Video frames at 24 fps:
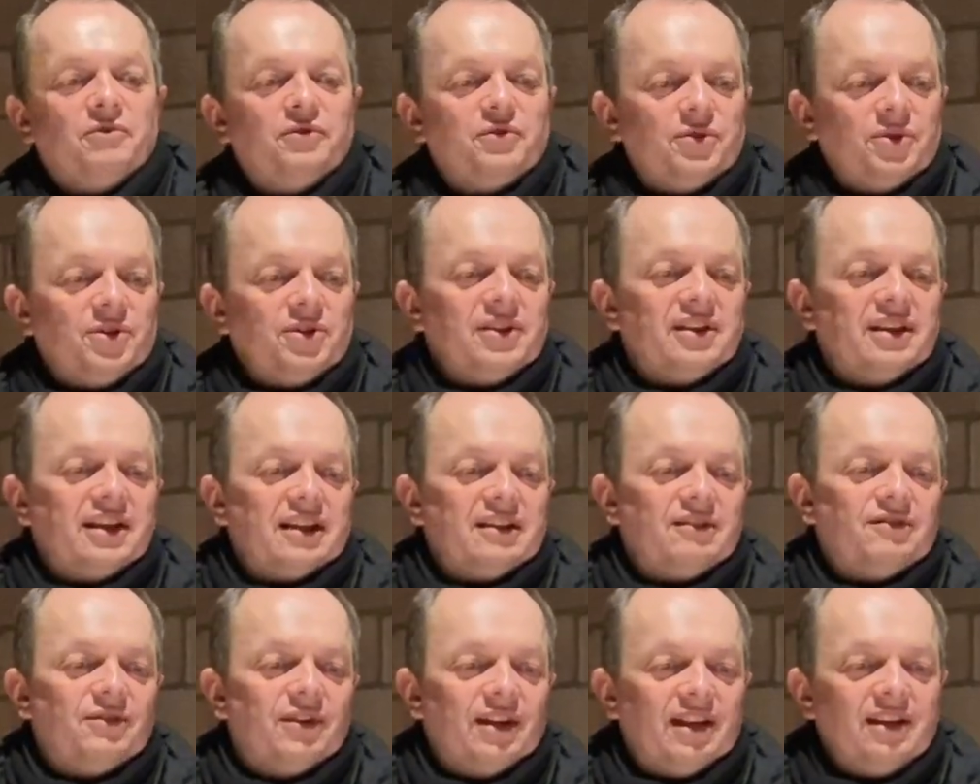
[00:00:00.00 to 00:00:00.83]
vierten
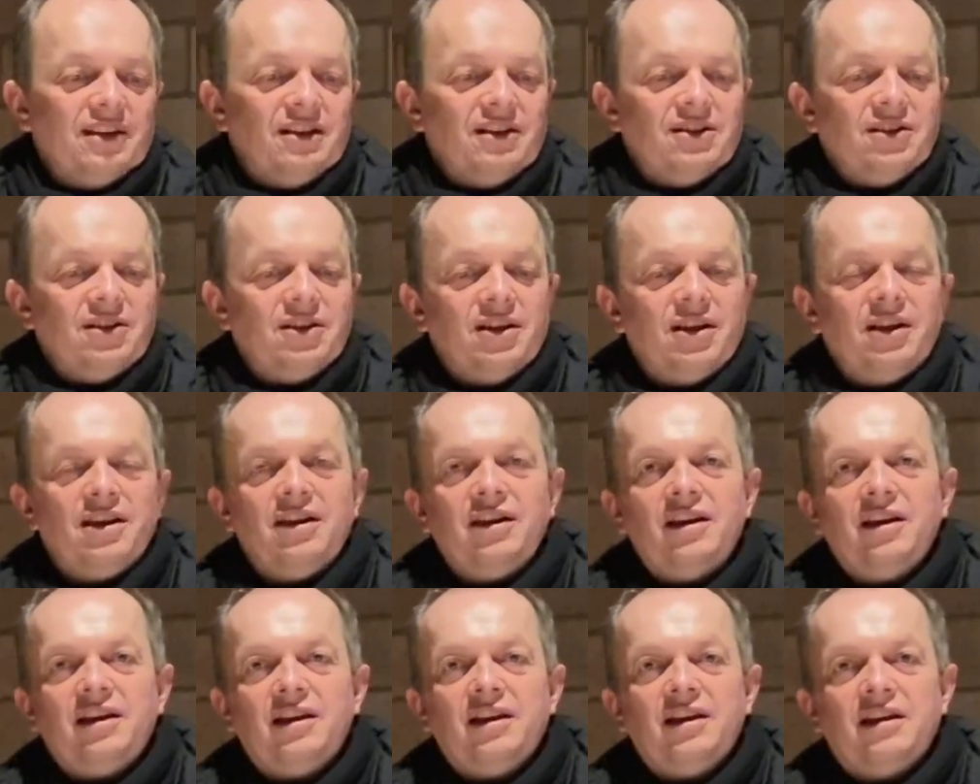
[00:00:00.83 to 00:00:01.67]
Advent,
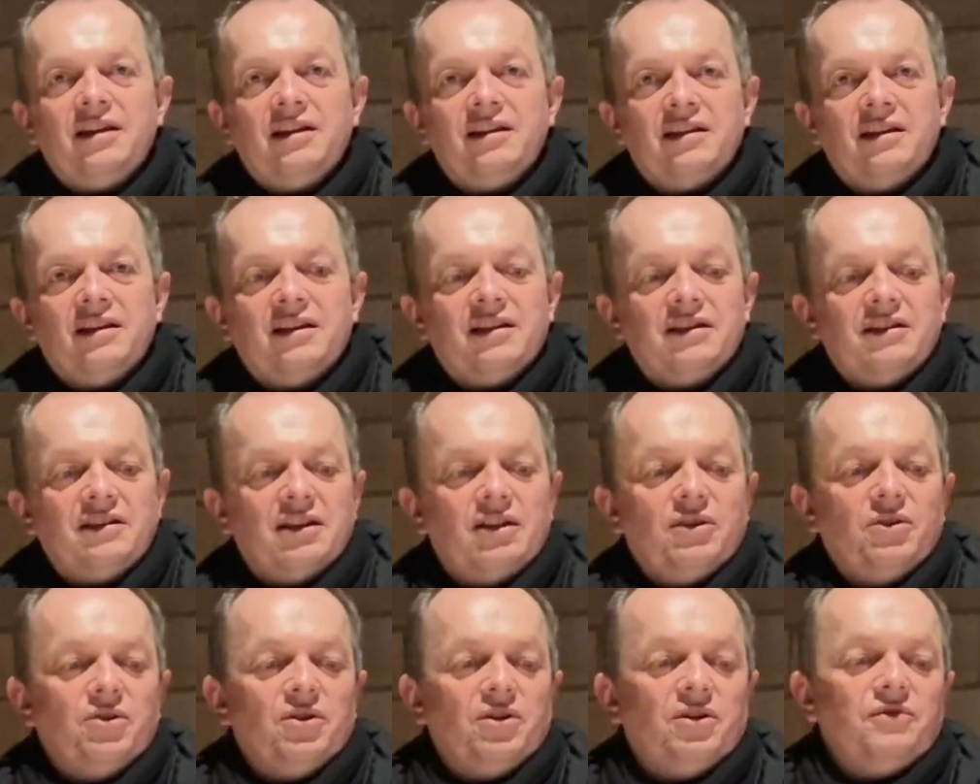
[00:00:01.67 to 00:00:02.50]

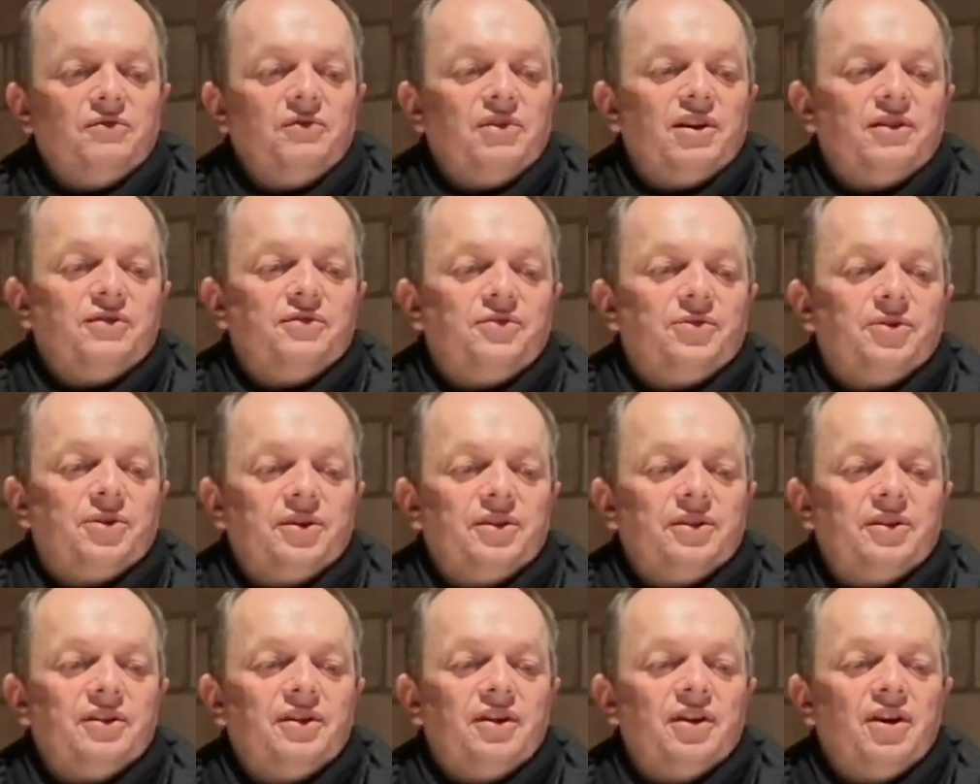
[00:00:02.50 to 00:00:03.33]
da hören wir
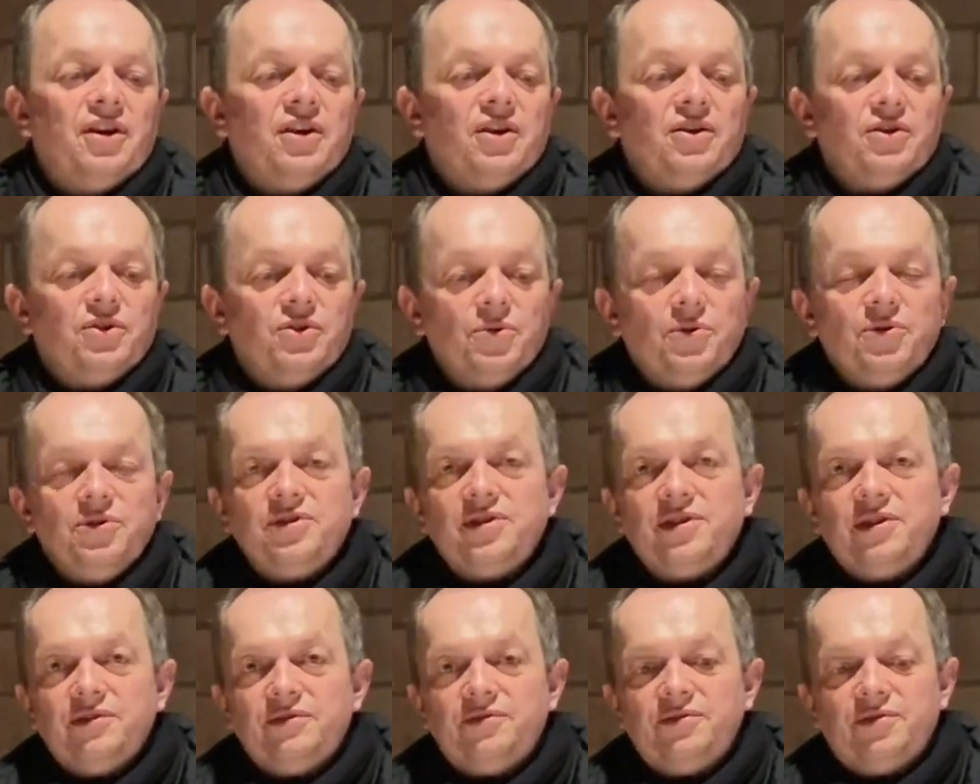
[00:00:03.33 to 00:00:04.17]
von
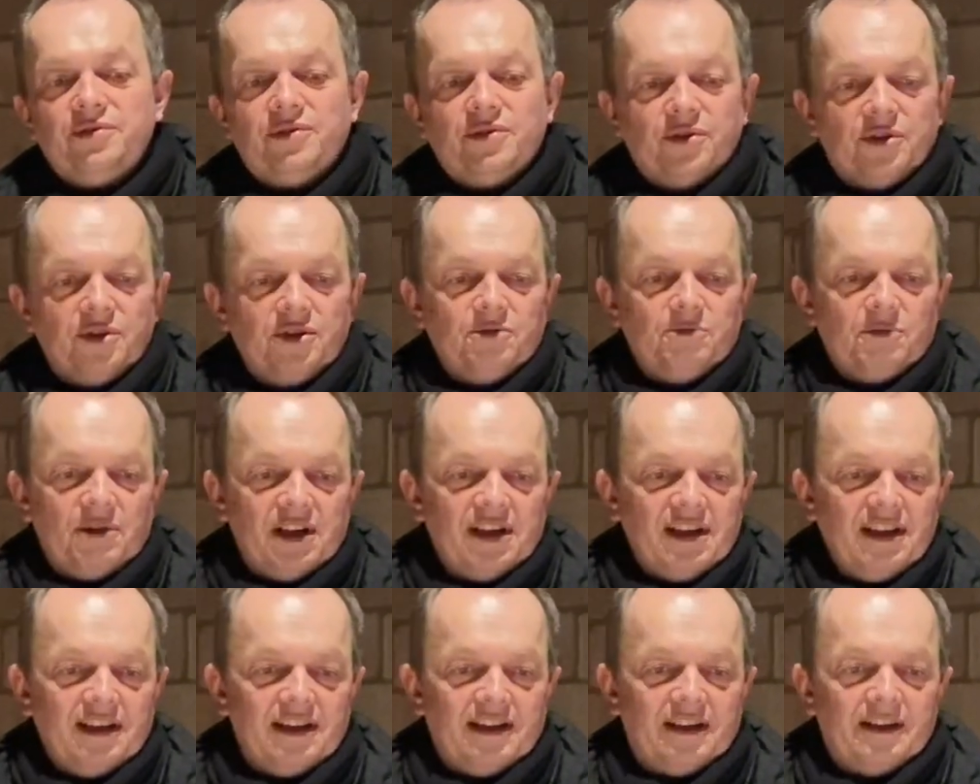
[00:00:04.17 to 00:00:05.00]
Josef und
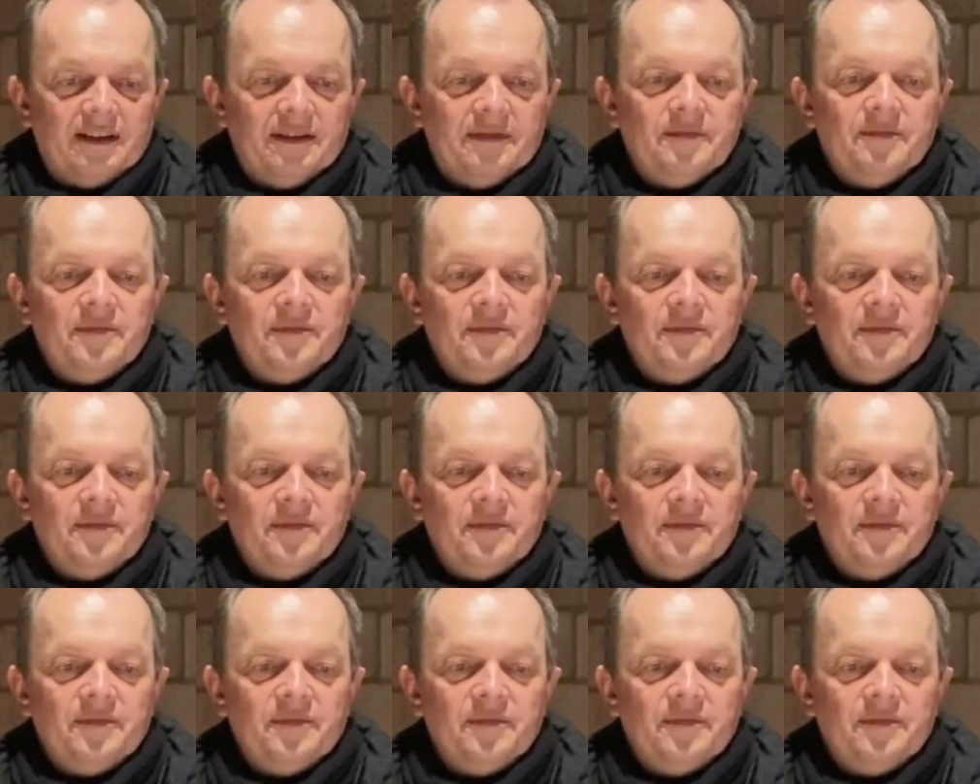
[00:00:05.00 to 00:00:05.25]
Maria.